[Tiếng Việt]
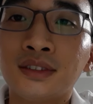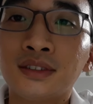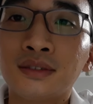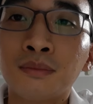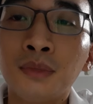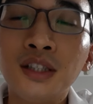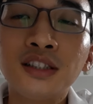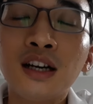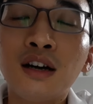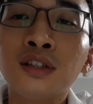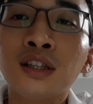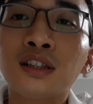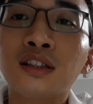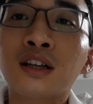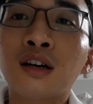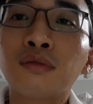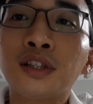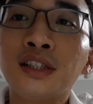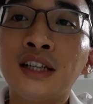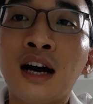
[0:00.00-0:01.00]
miễn sao nhận
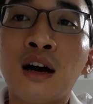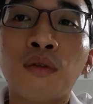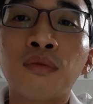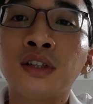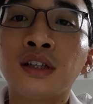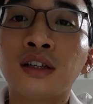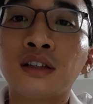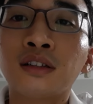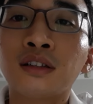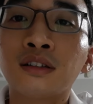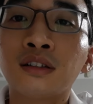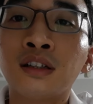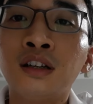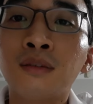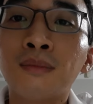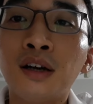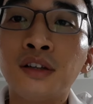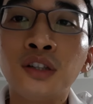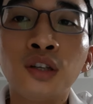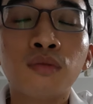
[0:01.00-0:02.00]
công ty nào cũng được,
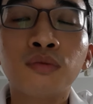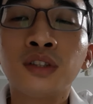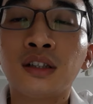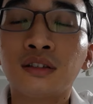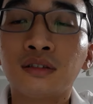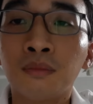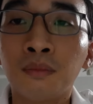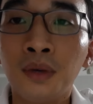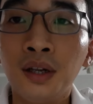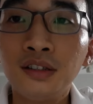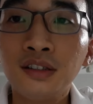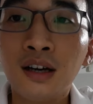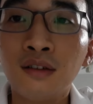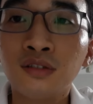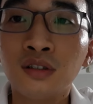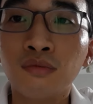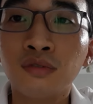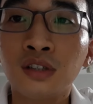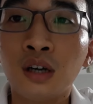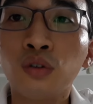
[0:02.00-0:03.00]
lương bao nhiêu cũng được, miễn sao
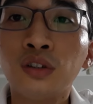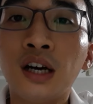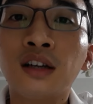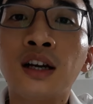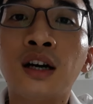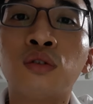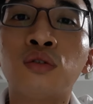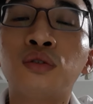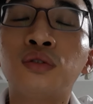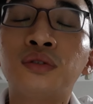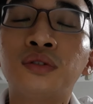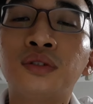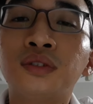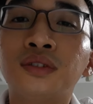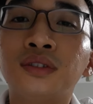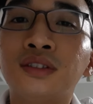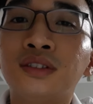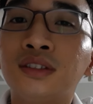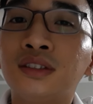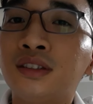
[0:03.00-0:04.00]
trong 6 tháng đầu
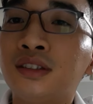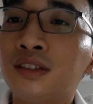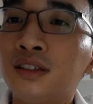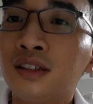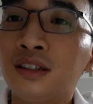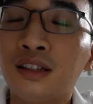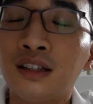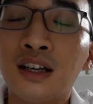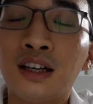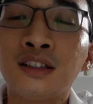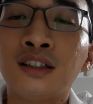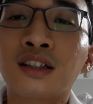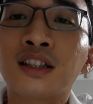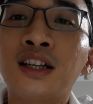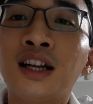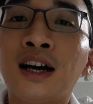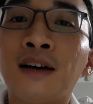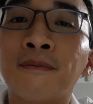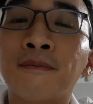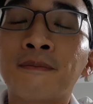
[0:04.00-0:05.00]
là được đi
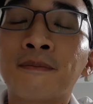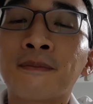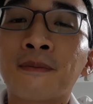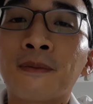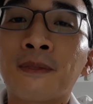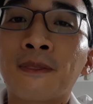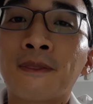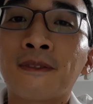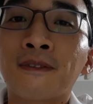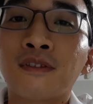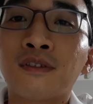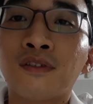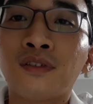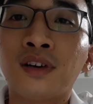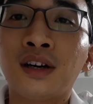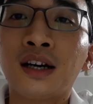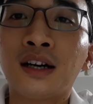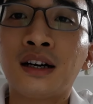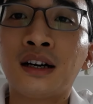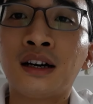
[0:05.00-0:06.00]
làm.
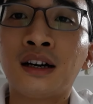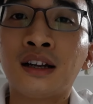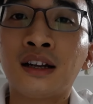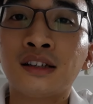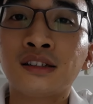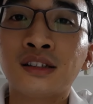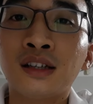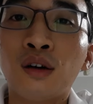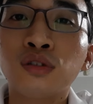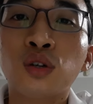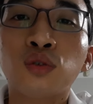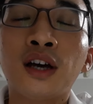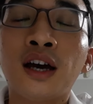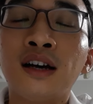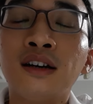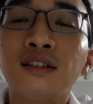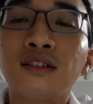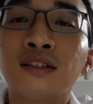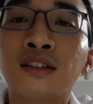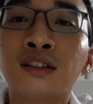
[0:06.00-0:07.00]
Và sau 6
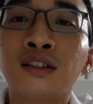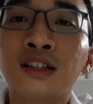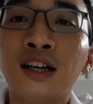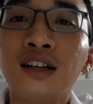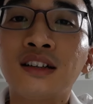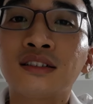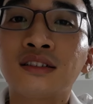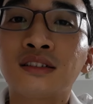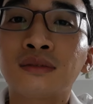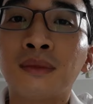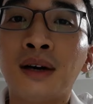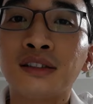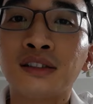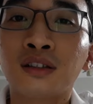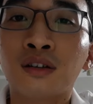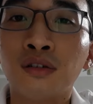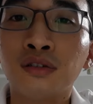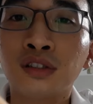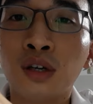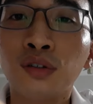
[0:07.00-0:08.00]
tháng tự khắc bạn
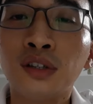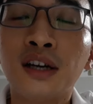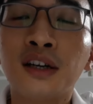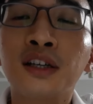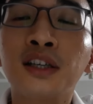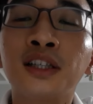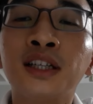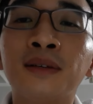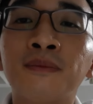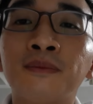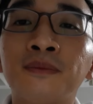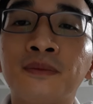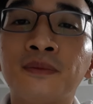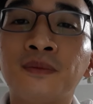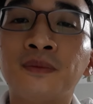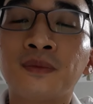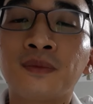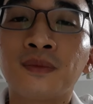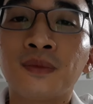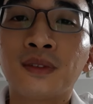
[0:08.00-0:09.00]
sẽ có 6 tháng kinh nghiệm
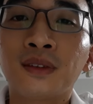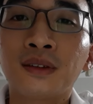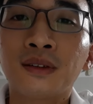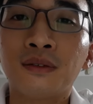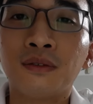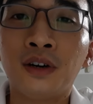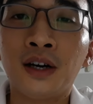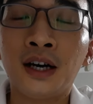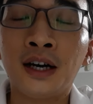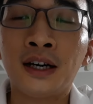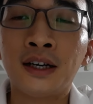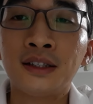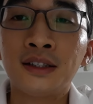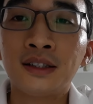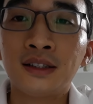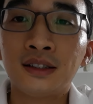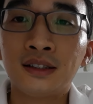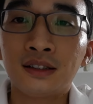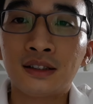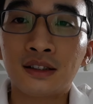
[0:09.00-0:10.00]
và
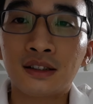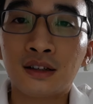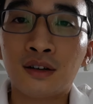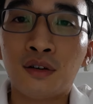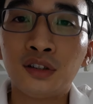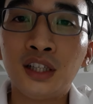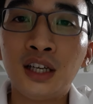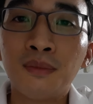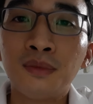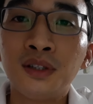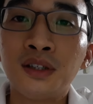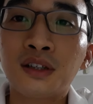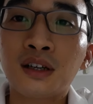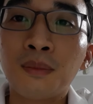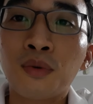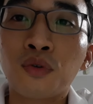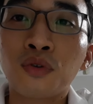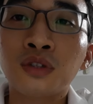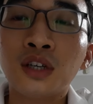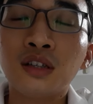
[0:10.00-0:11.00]
có thêm những
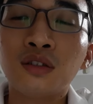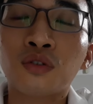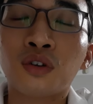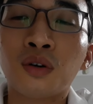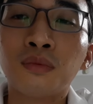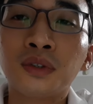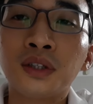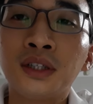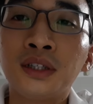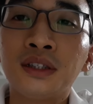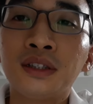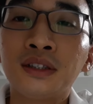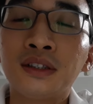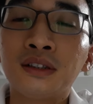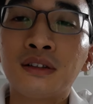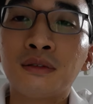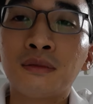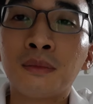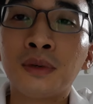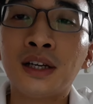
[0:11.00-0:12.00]
cái project của công ty
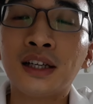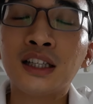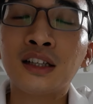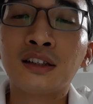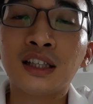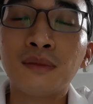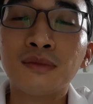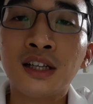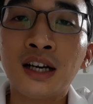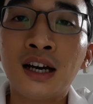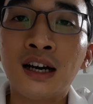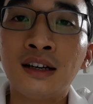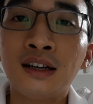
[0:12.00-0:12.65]
mình đã từng tham gia